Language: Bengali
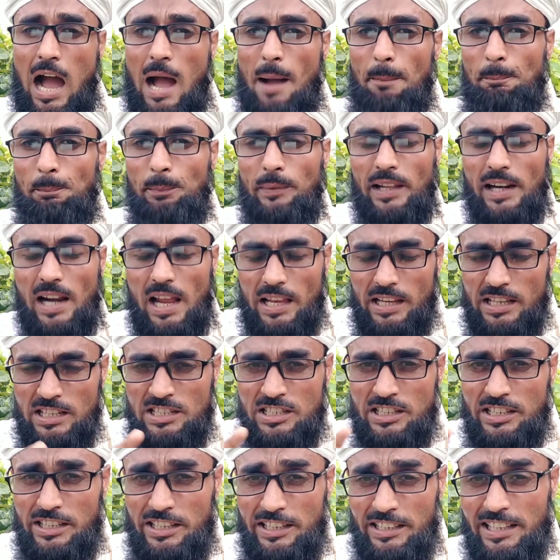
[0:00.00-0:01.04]
আপনারা
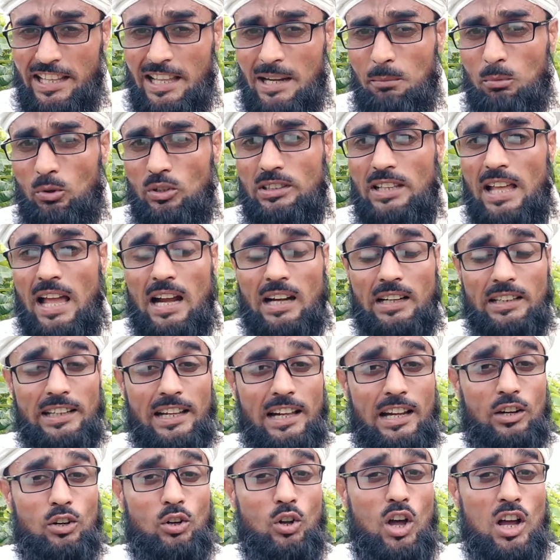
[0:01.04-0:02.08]
স্ক্রিনের মধ্যে
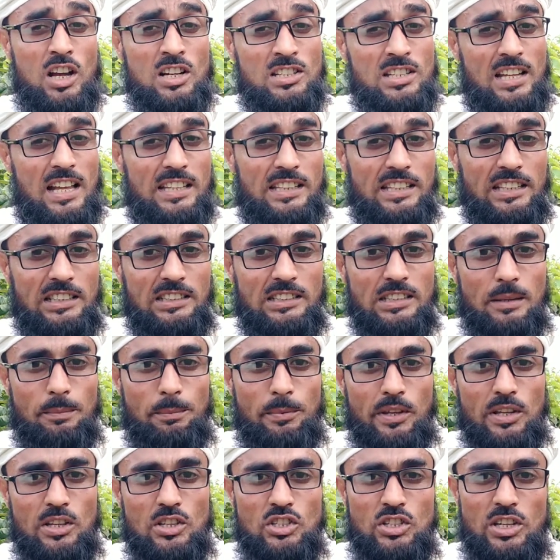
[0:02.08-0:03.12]
একটা নকশা দেখতে
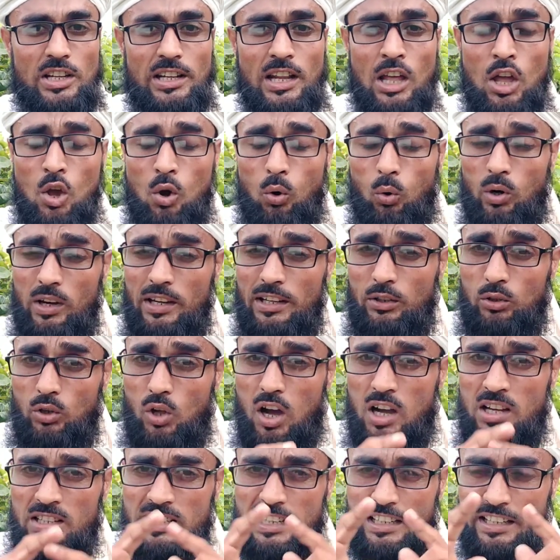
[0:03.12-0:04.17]
পেয়েছেন ওই
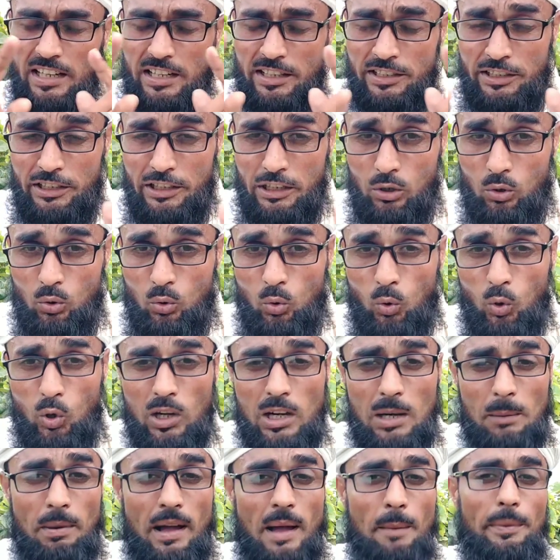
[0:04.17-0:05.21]
নকশাটা ঠিক
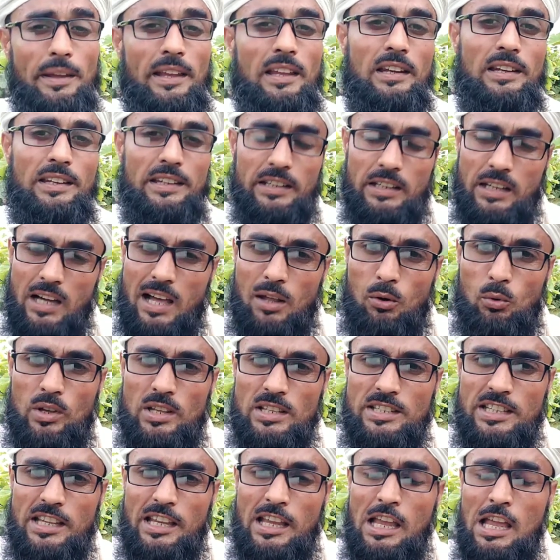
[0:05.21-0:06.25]
গোলভাবে লেখা
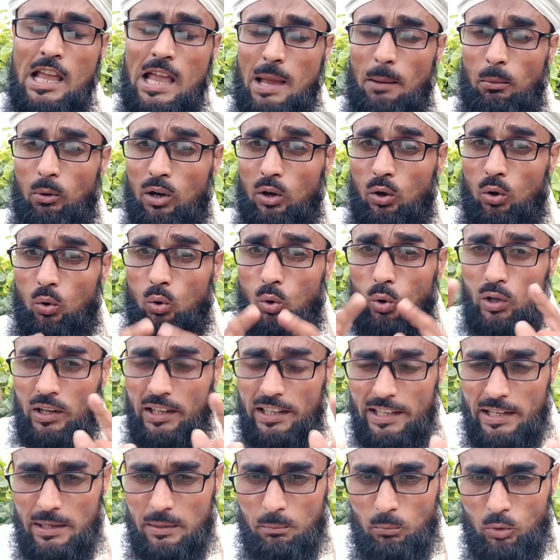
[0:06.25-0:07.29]
রয়েছে এবং
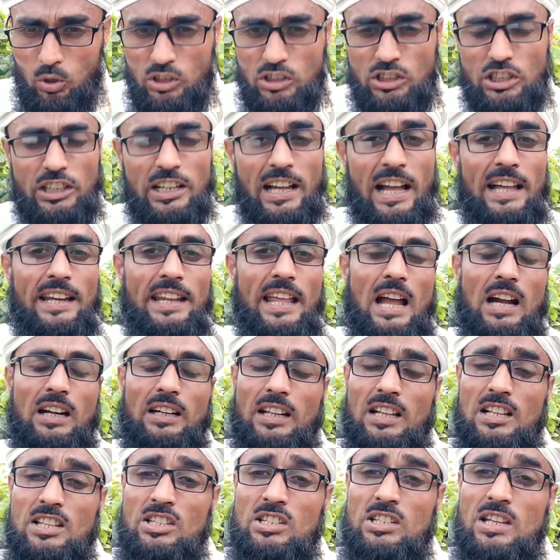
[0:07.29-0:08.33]
গোলের মধ্যখানে
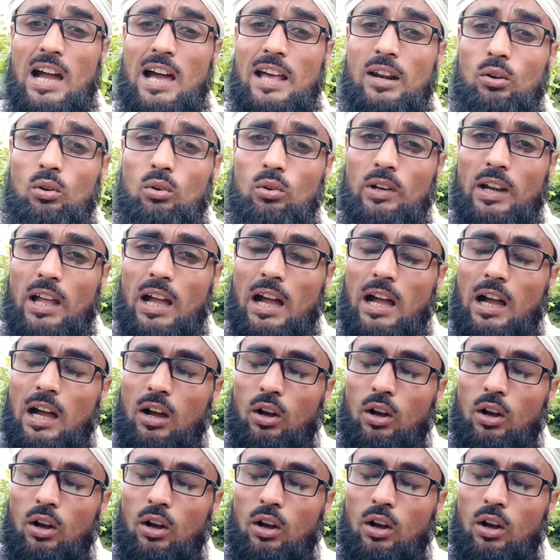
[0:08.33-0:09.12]
একটা চারকোনা